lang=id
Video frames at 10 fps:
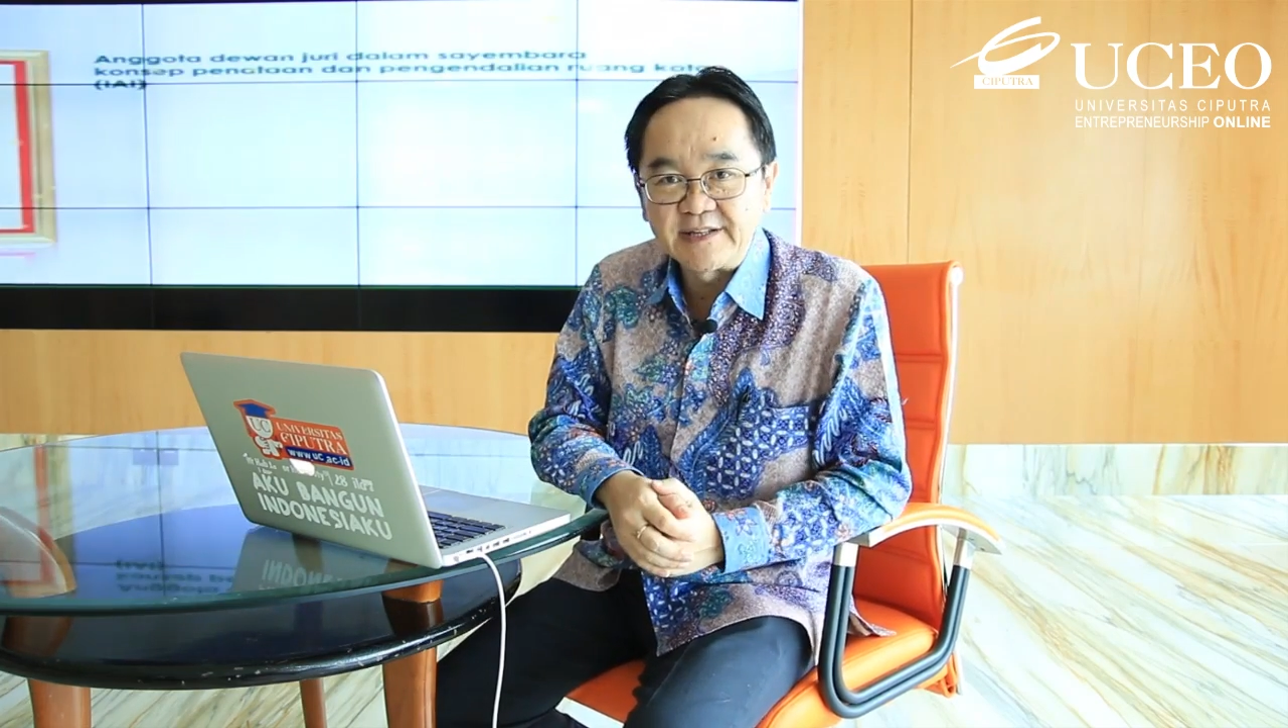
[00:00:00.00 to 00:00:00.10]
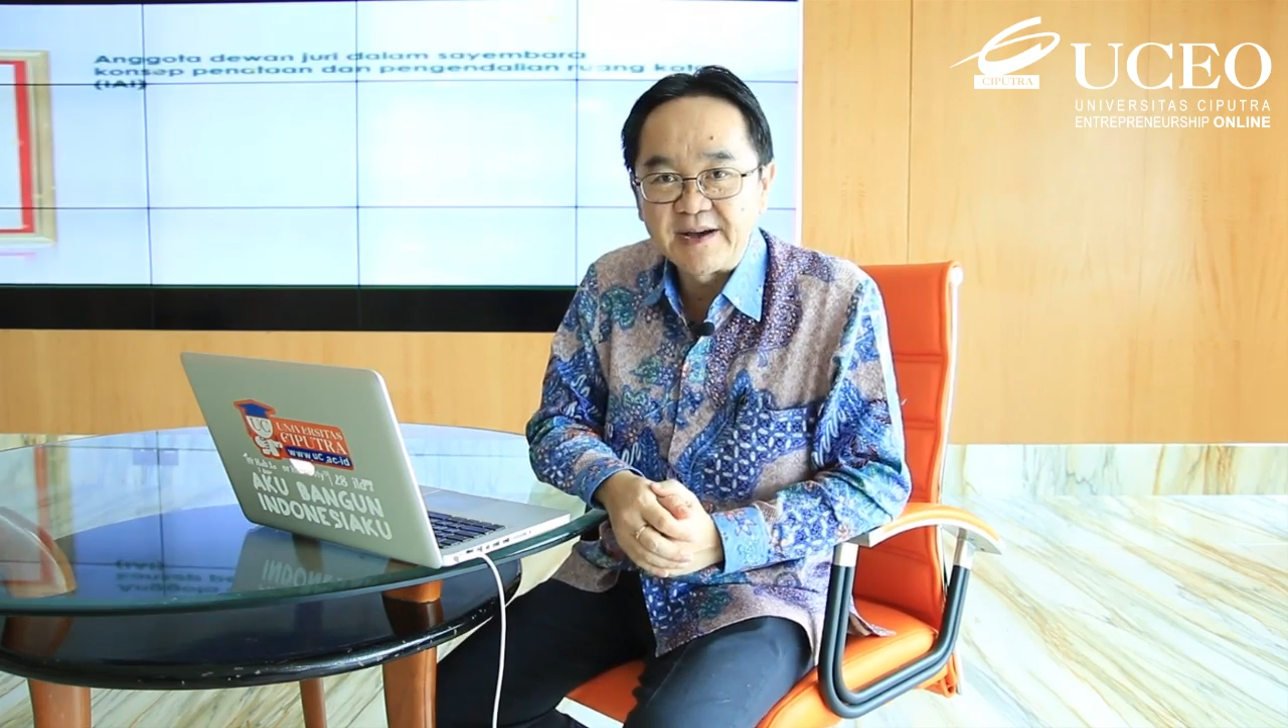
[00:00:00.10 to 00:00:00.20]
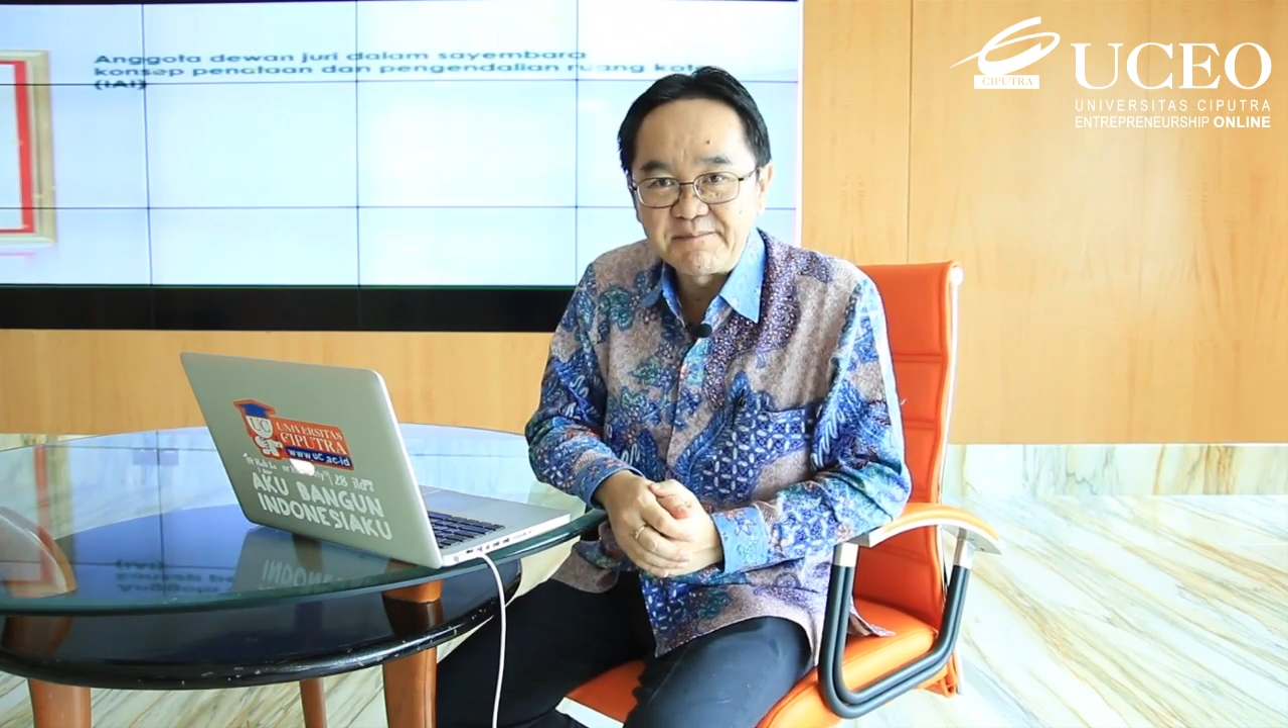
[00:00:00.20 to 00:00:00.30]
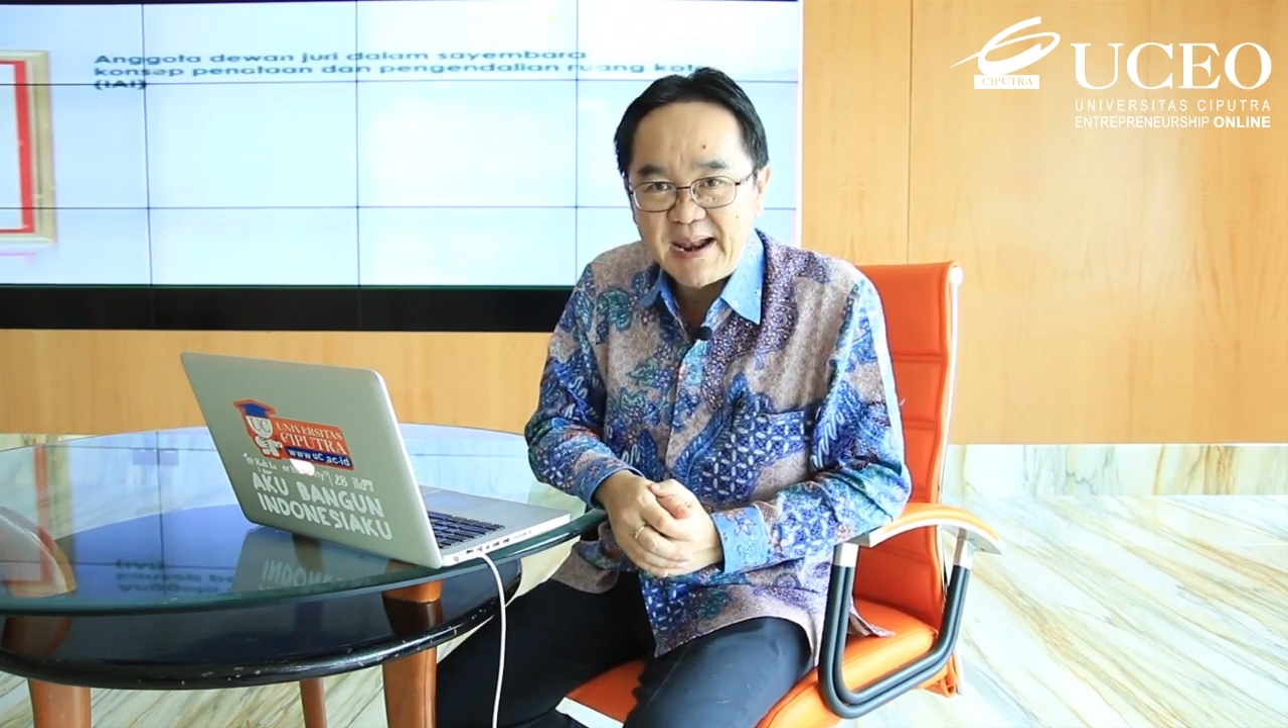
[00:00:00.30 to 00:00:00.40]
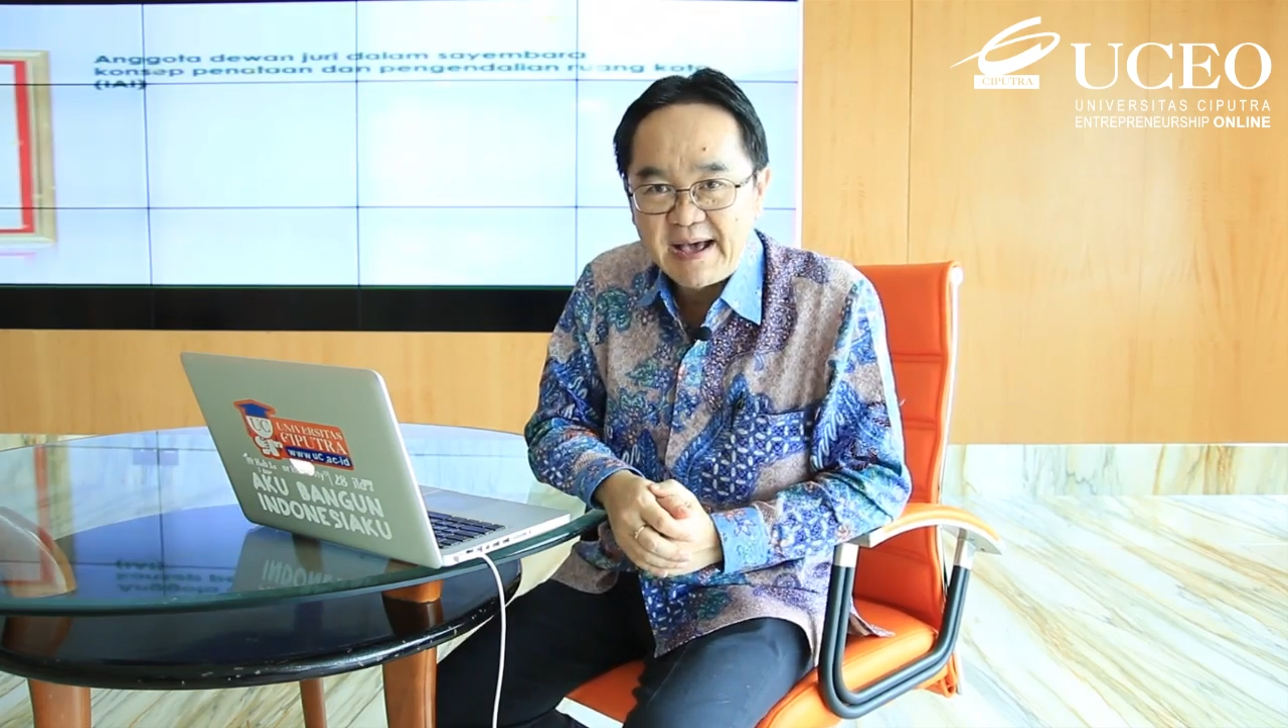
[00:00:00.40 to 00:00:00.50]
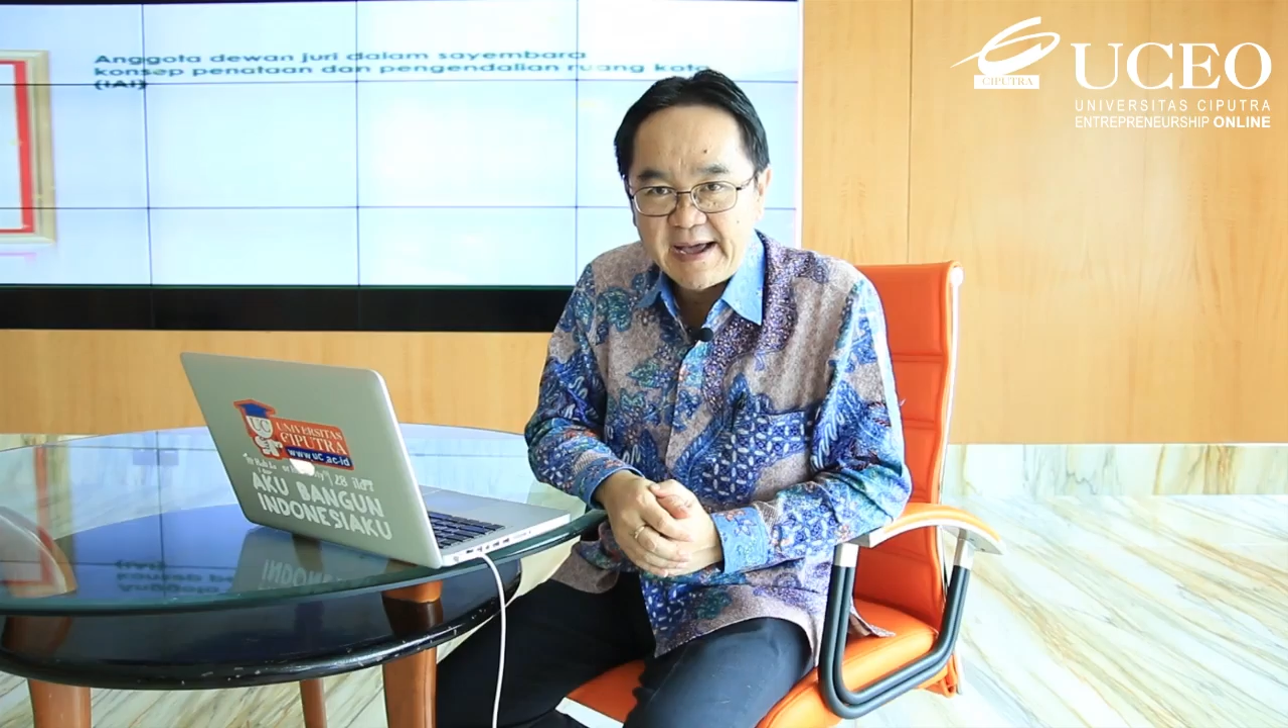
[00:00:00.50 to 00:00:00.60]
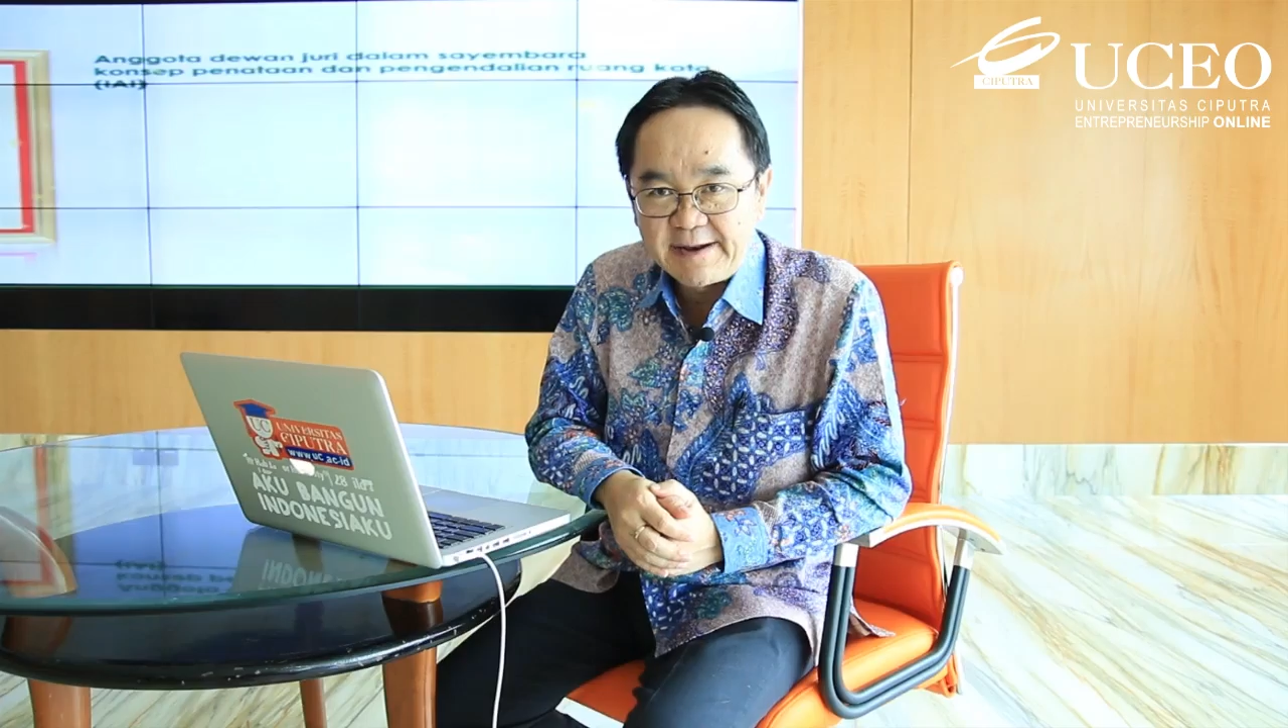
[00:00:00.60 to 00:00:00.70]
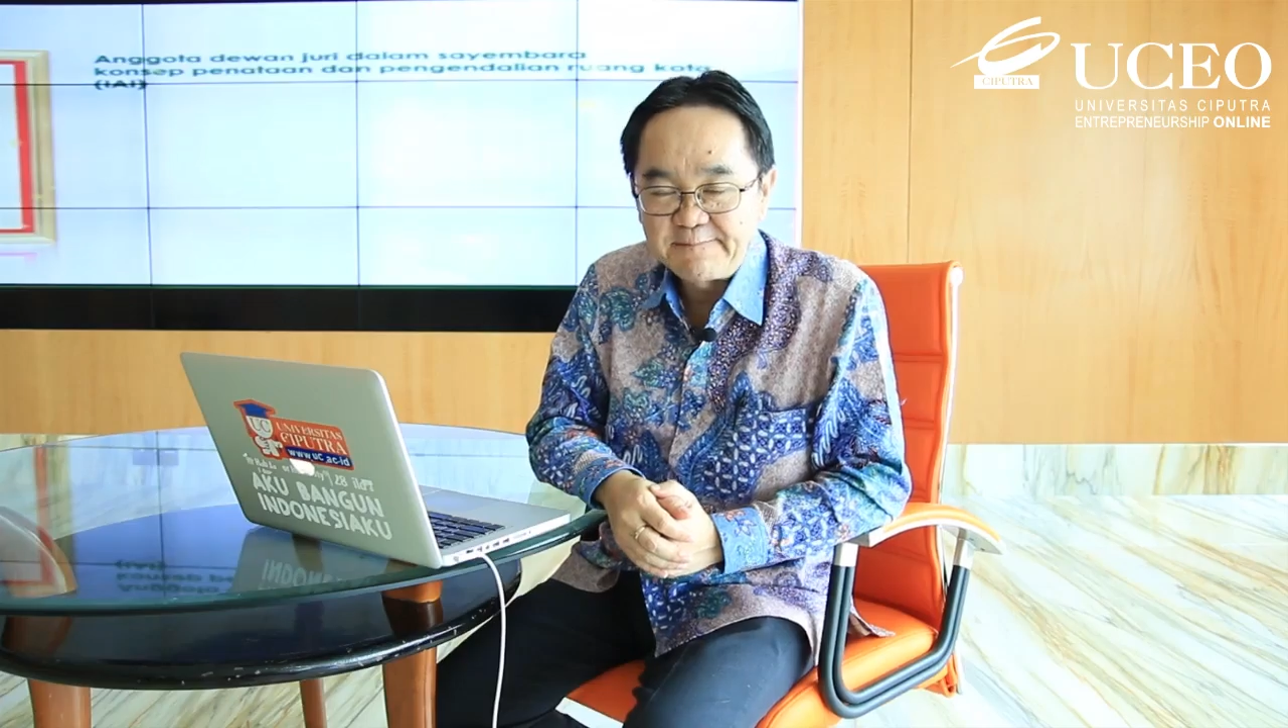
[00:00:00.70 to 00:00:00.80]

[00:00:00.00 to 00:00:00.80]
tentang pelanggan?